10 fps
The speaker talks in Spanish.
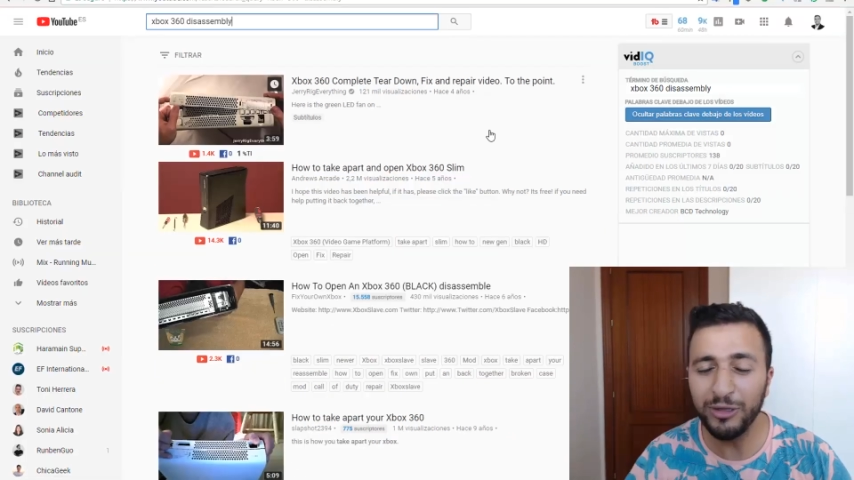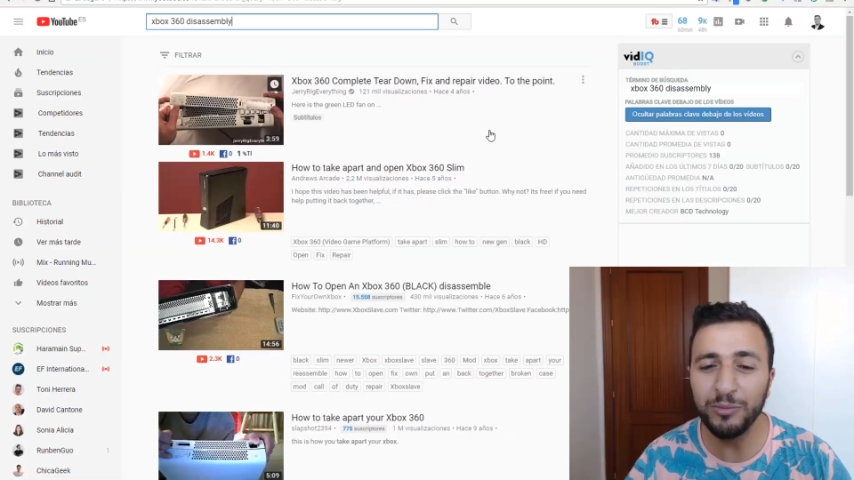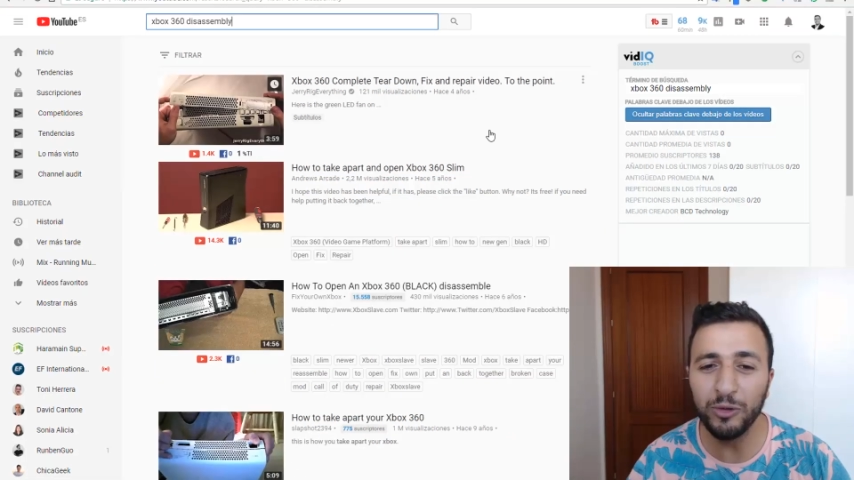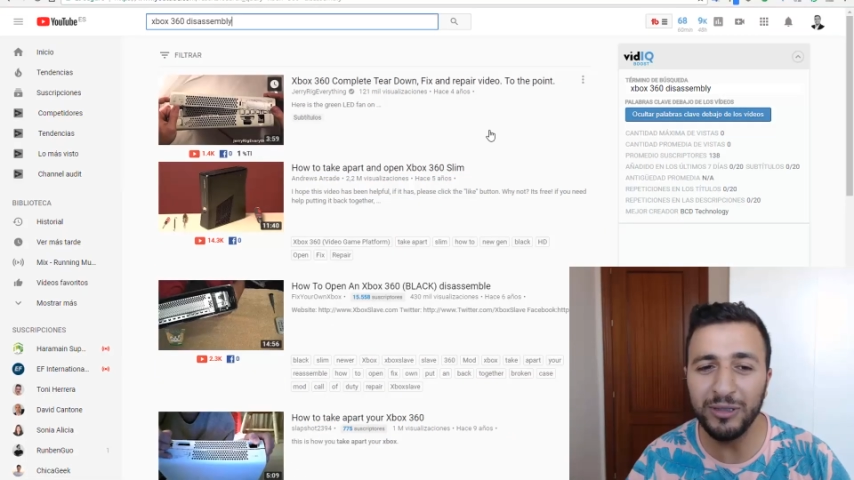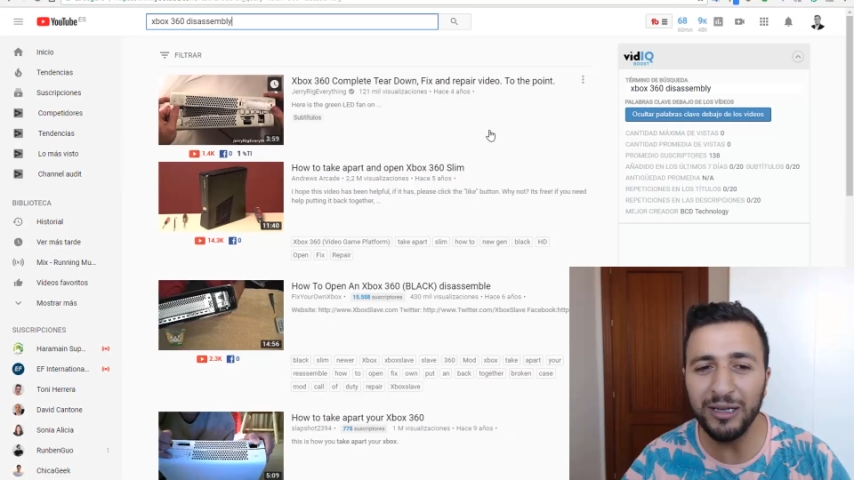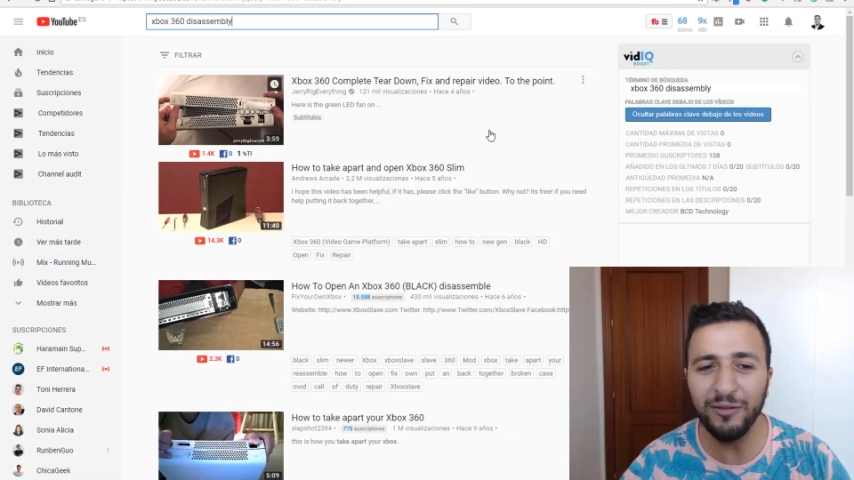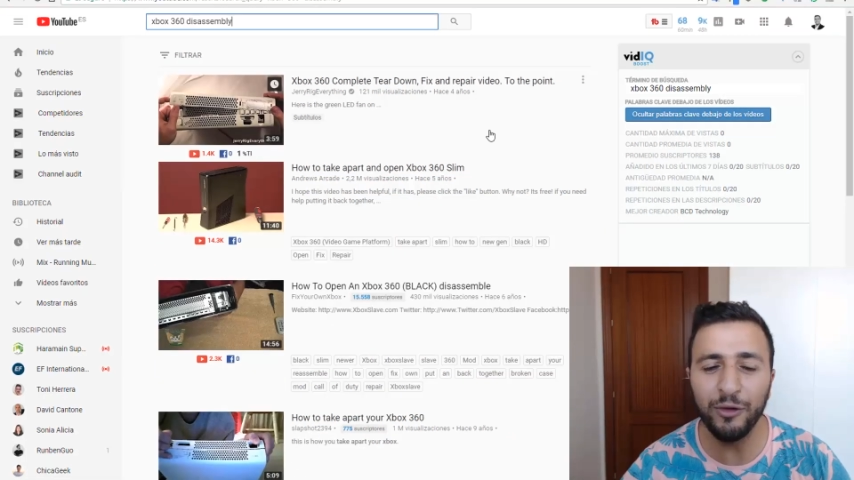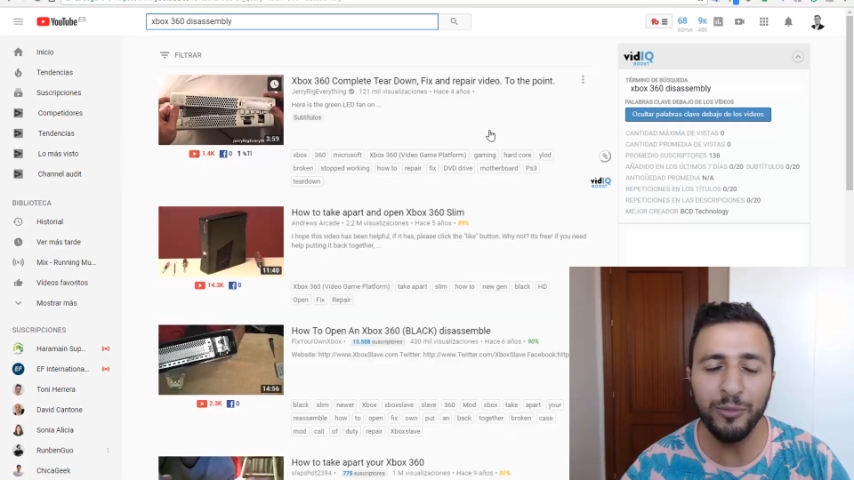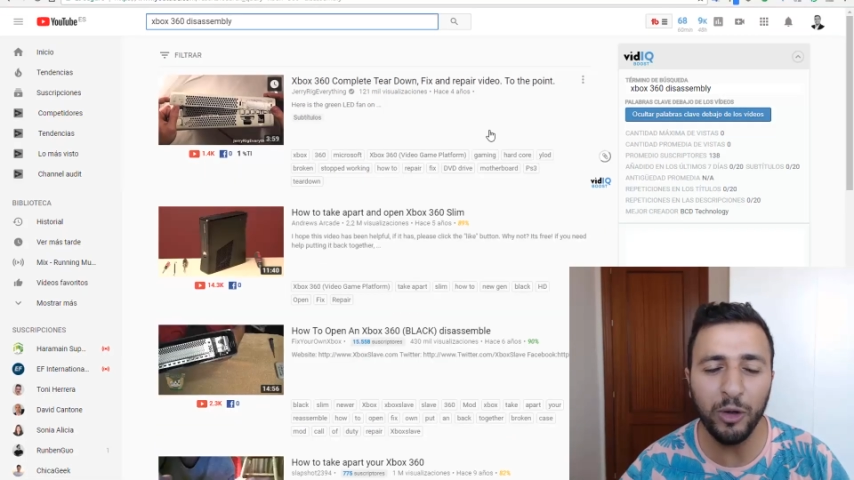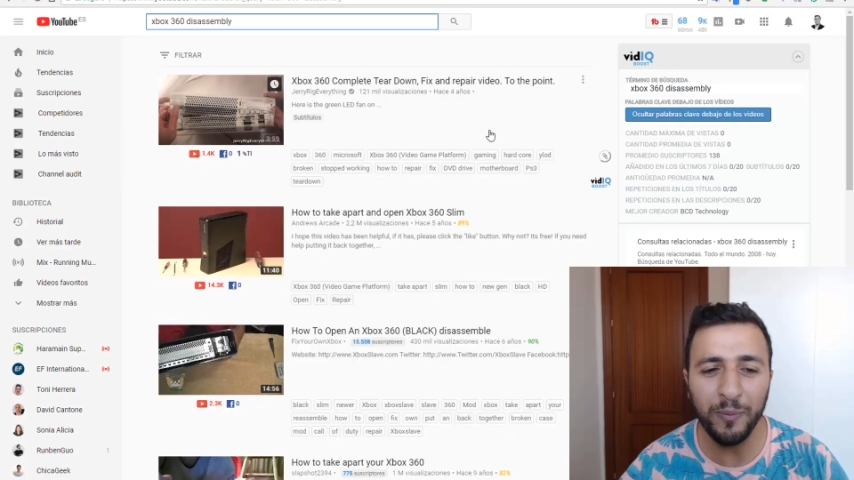desmontar de
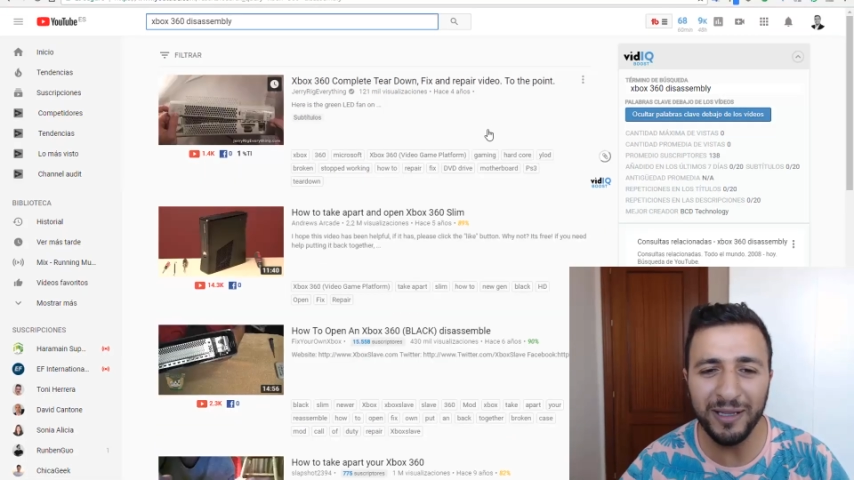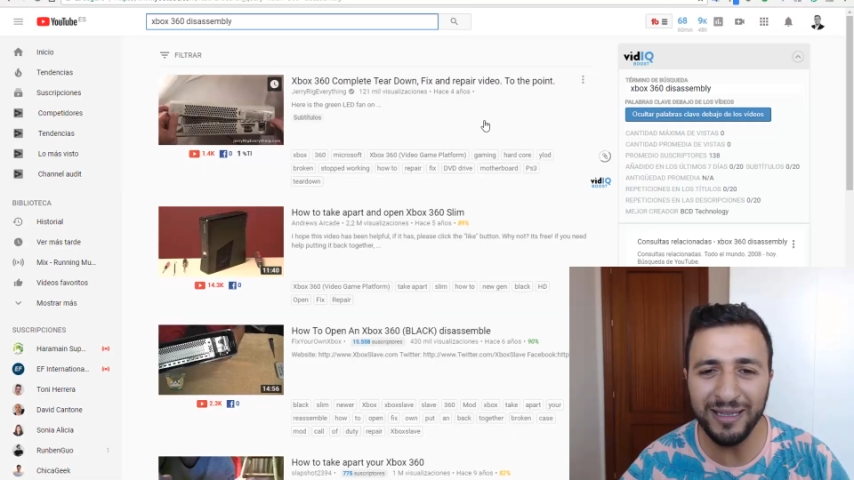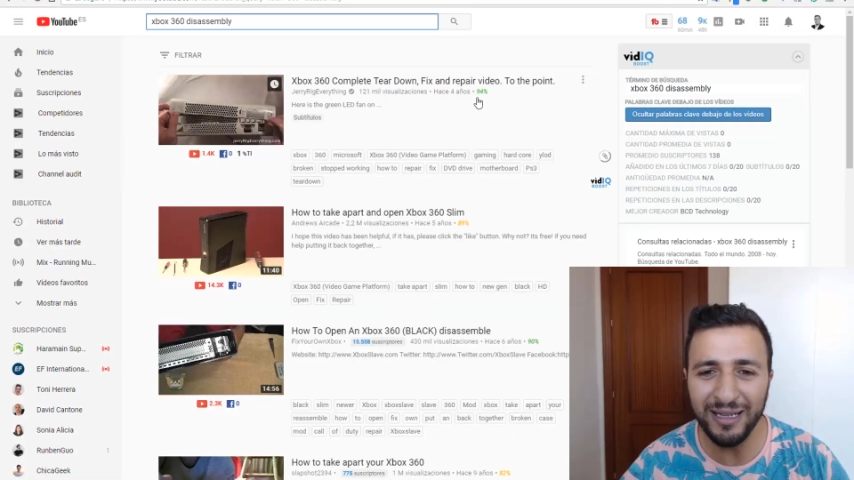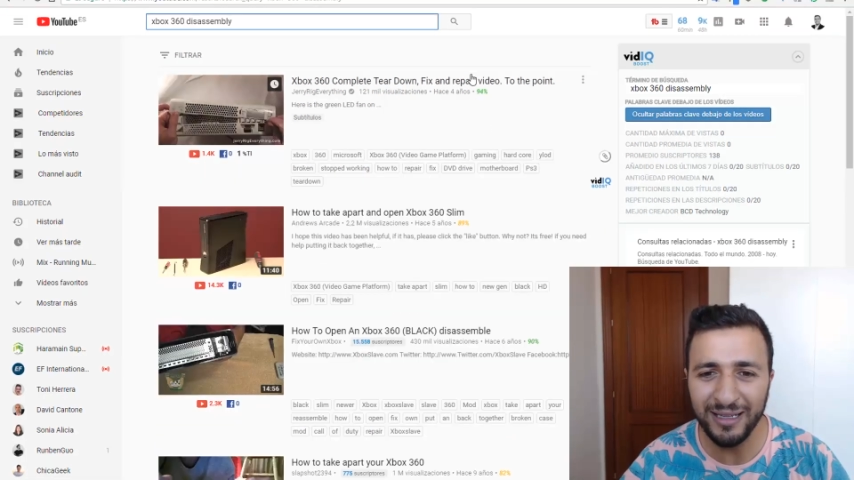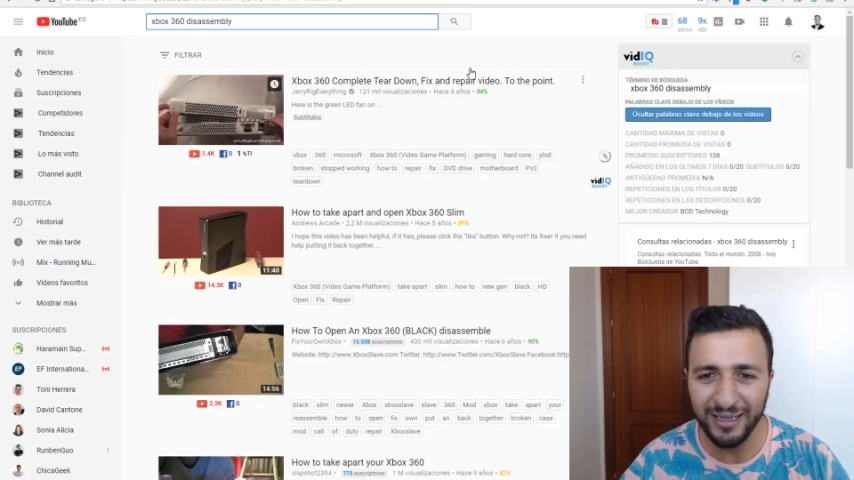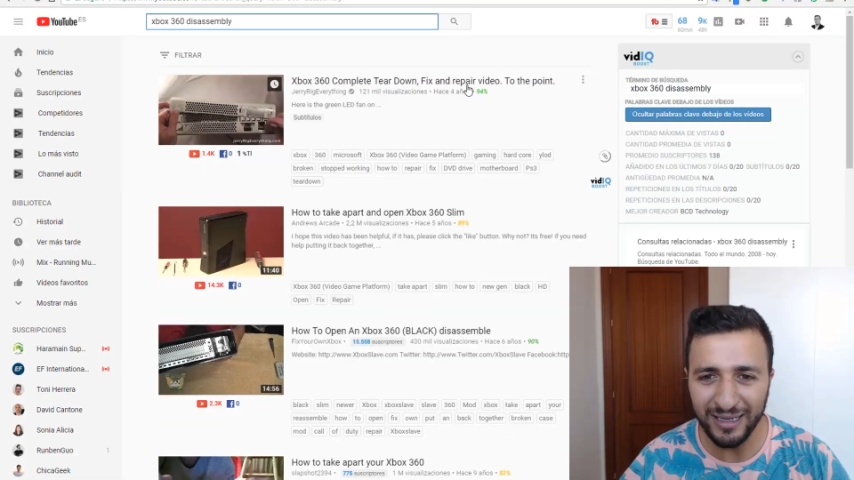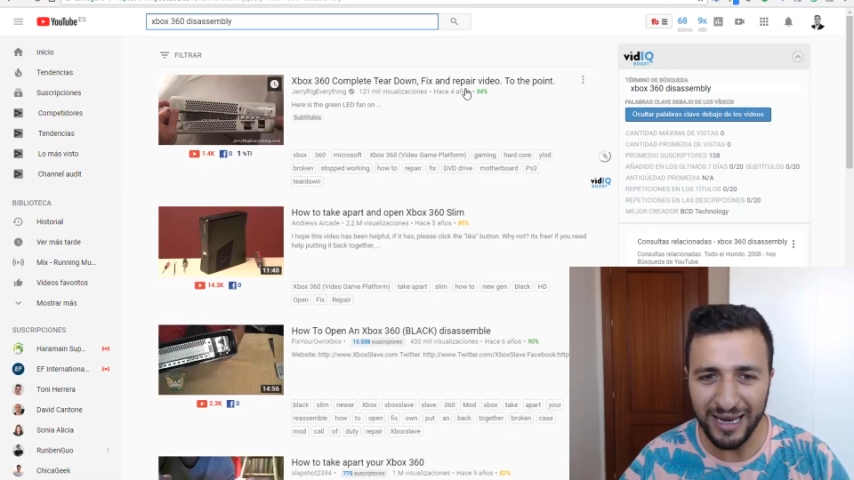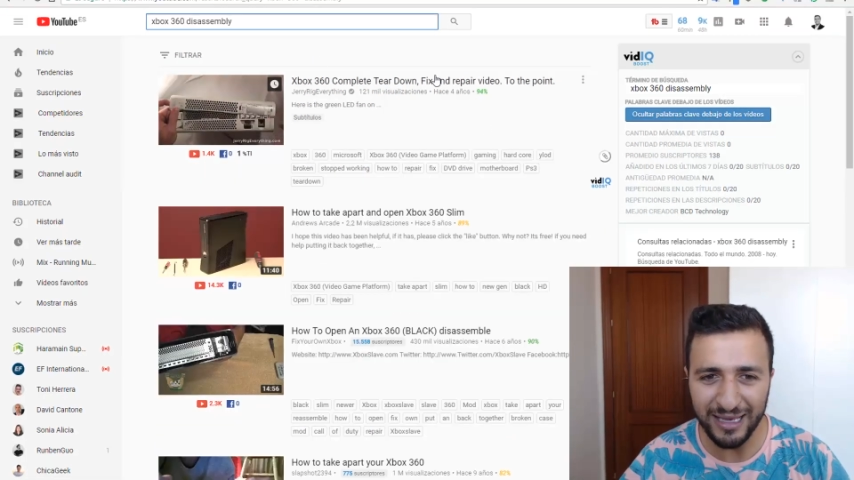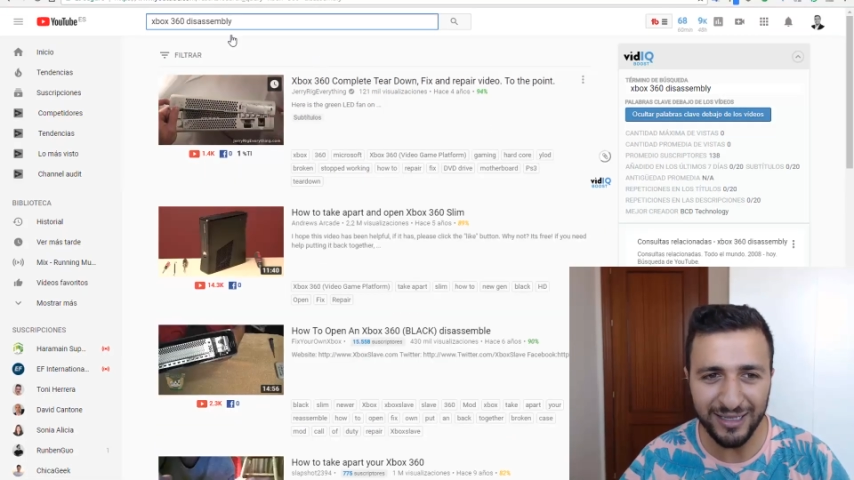forma completa la